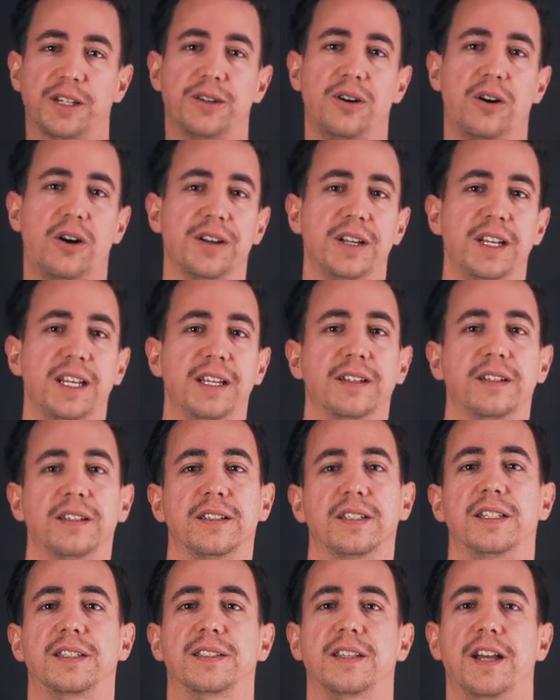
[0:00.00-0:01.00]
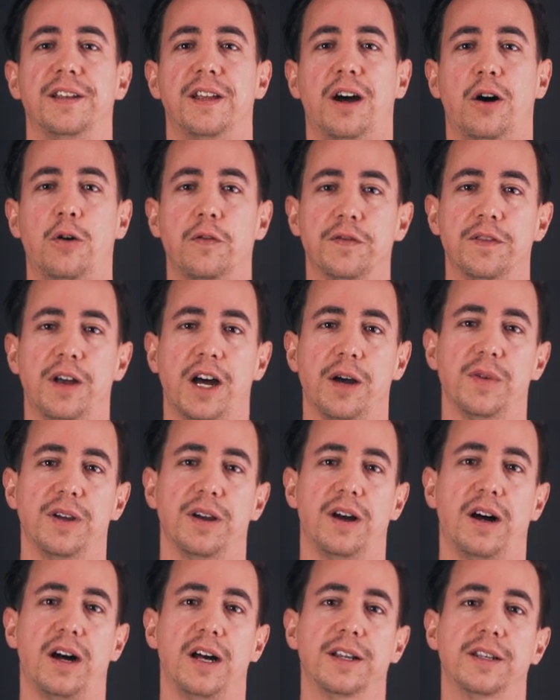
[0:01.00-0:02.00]
Recording ist eine
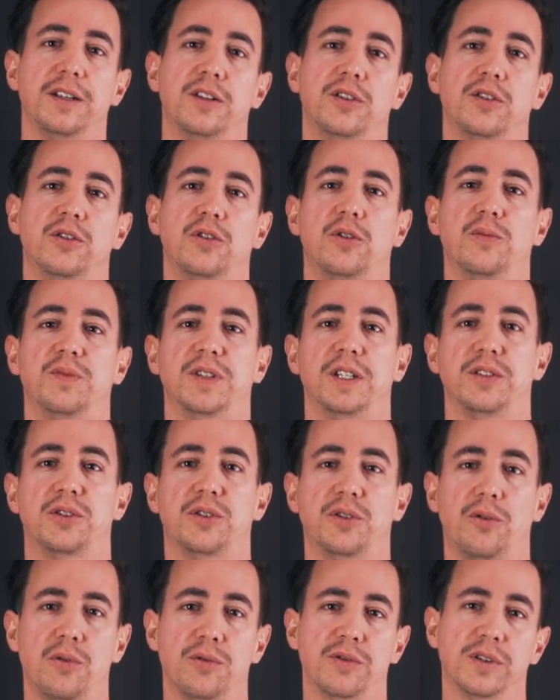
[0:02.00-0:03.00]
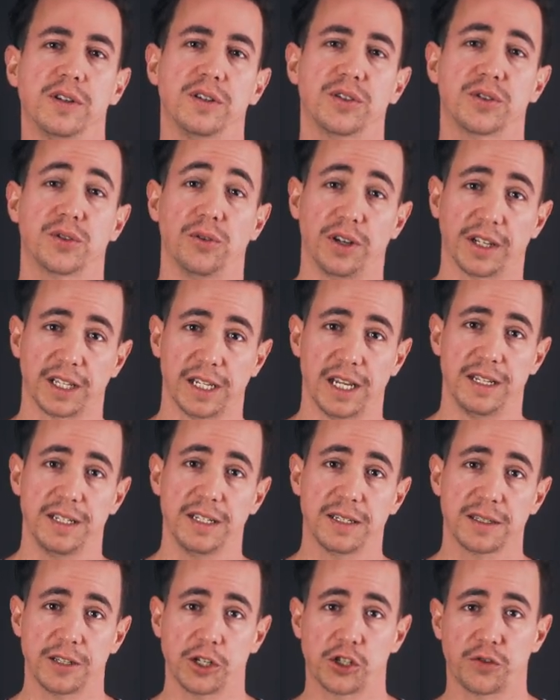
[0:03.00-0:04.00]
Aufnahmeart, um den Ton so
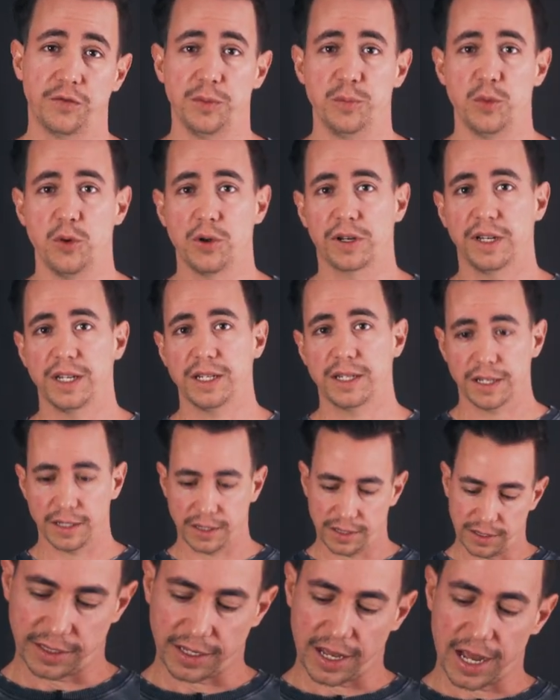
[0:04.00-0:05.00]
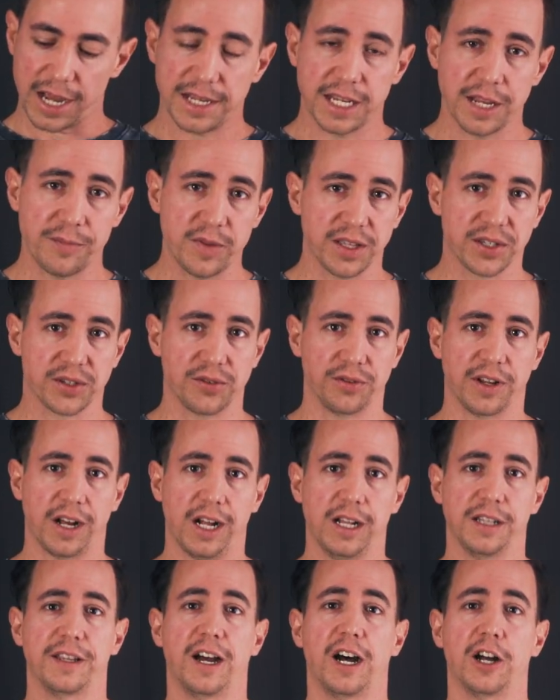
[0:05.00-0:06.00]
realistisch wie möglich
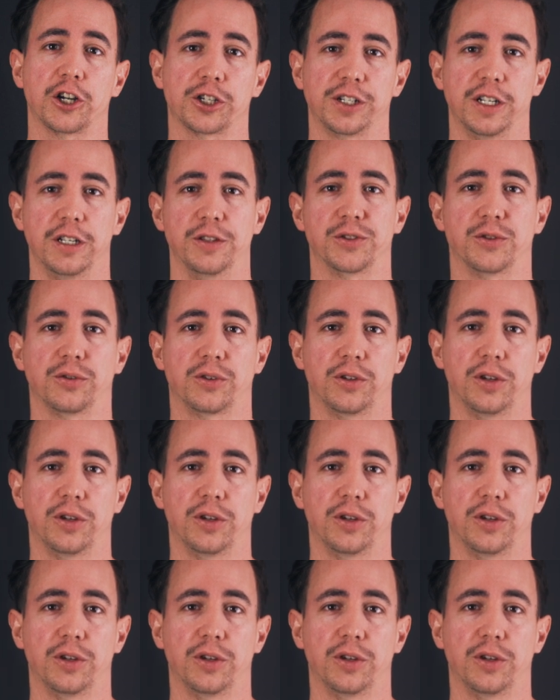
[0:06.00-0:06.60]
dreidimensional darstellen zu